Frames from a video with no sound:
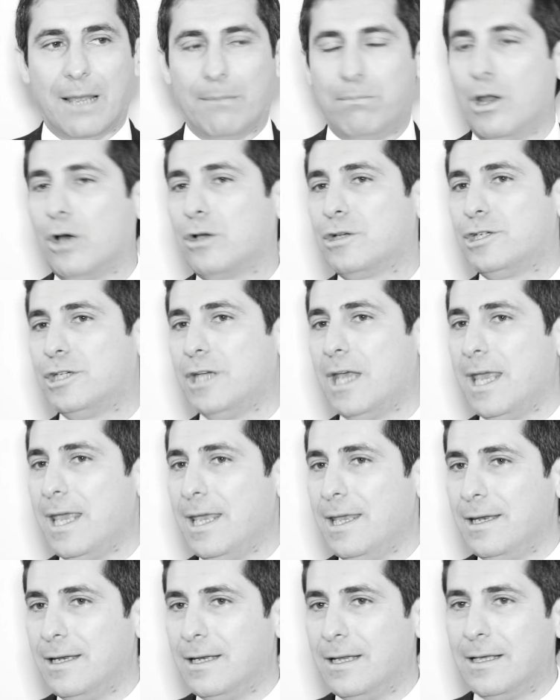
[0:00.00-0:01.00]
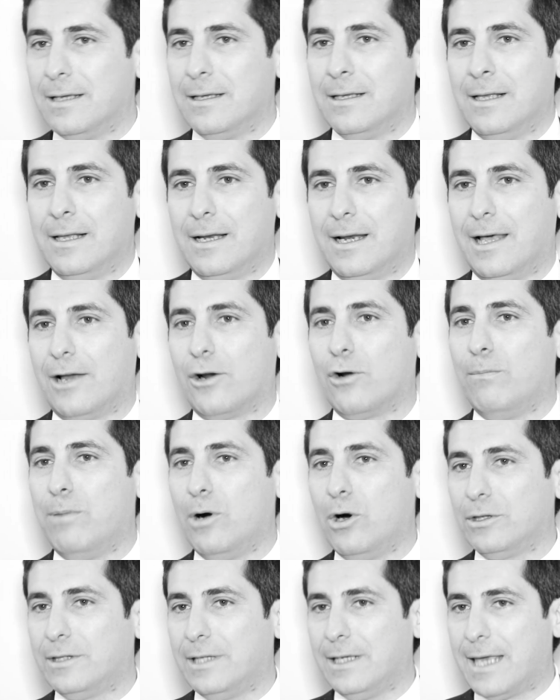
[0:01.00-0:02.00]
blockchain,
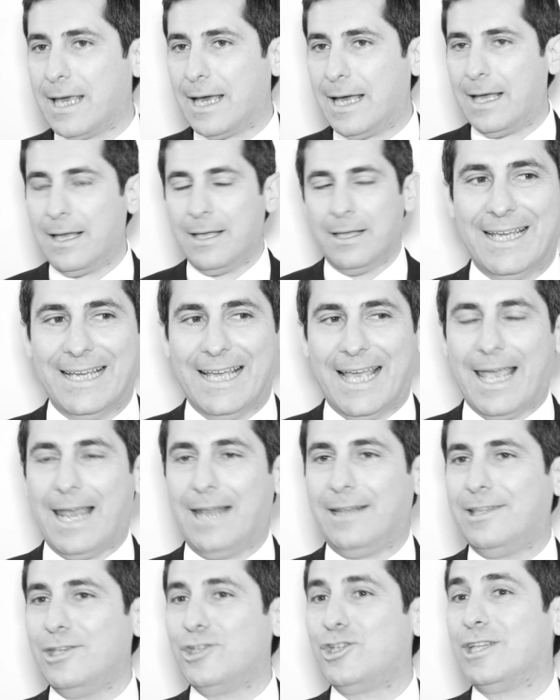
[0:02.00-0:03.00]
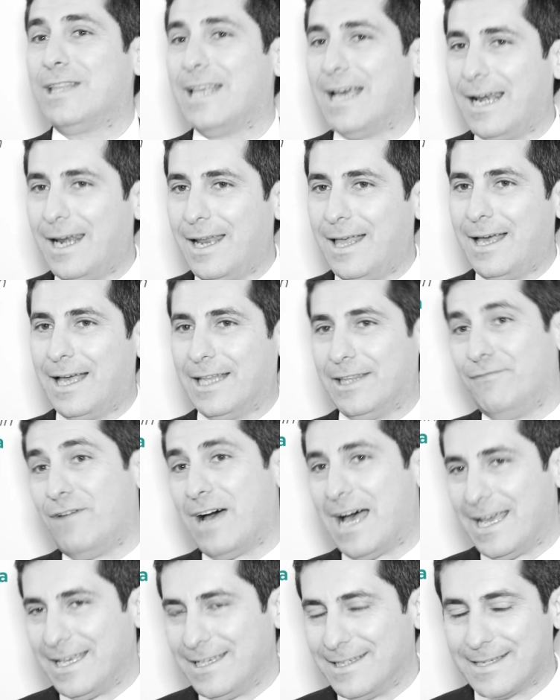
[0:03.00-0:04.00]
robotica e il digital
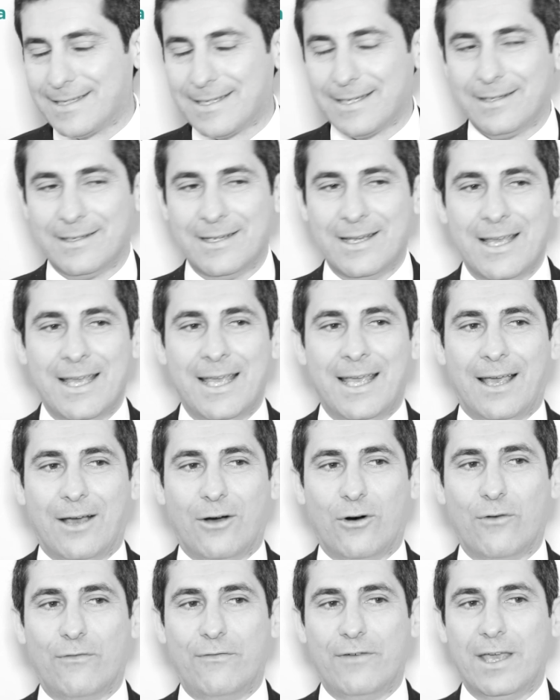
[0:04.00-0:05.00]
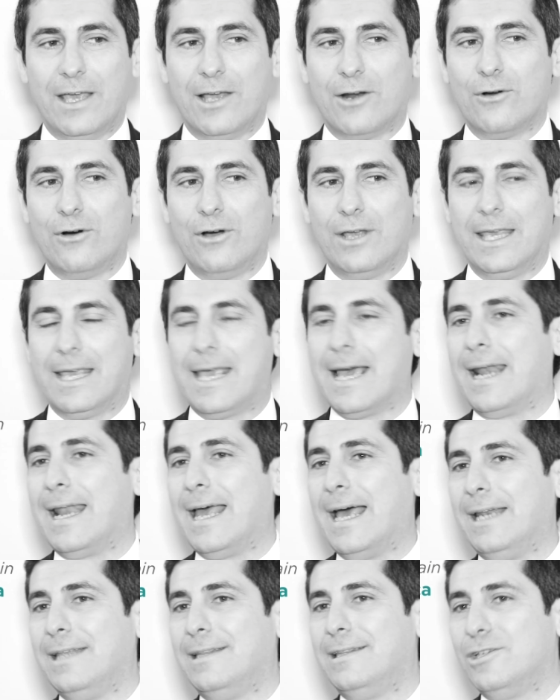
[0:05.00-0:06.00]
advice, ovvero i
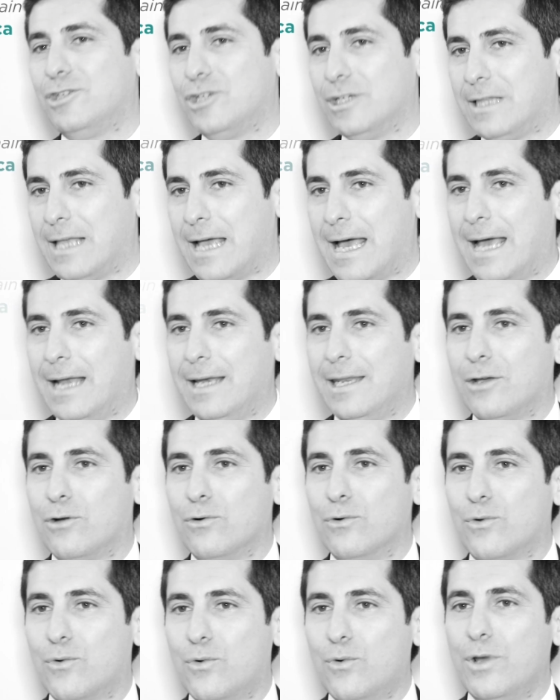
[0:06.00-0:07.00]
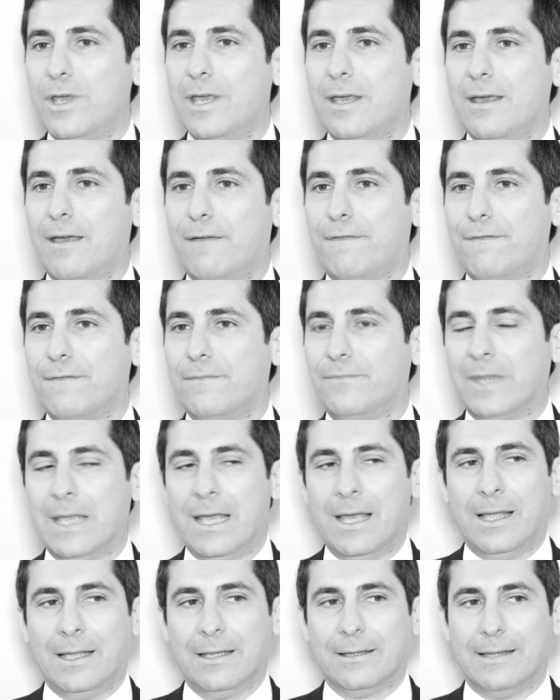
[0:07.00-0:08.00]
canali digitali con cui
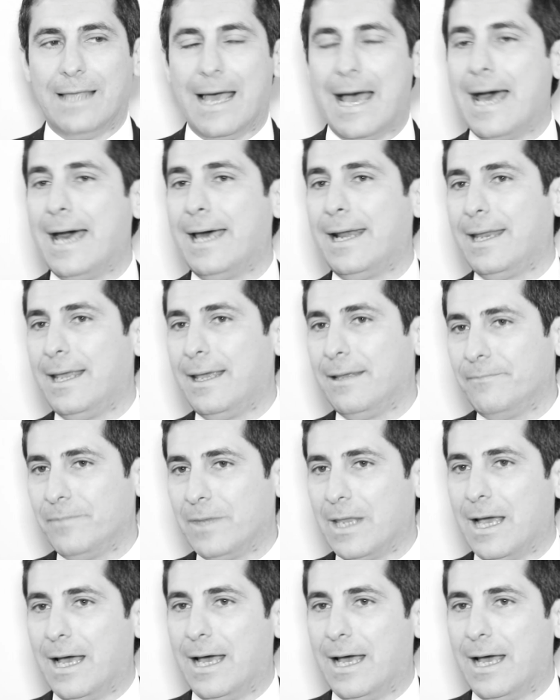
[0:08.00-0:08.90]
dare